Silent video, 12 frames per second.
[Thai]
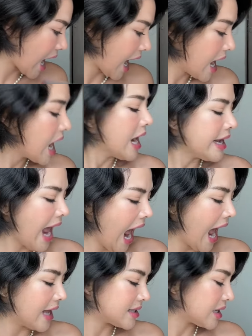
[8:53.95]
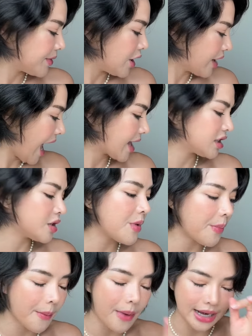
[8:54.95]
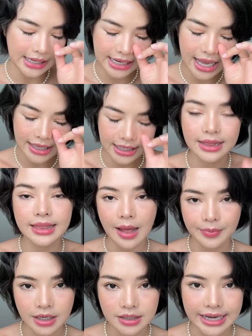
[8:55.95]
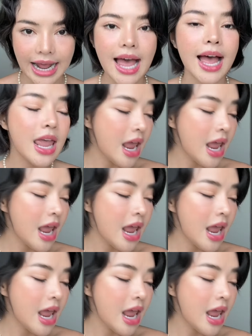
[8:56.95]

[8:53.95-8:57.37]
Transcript: คะเนี่ยอาหารเสริมที่เราทานก็จะมีประมาณนี้ค่ะกินตามได้เลยนะคะ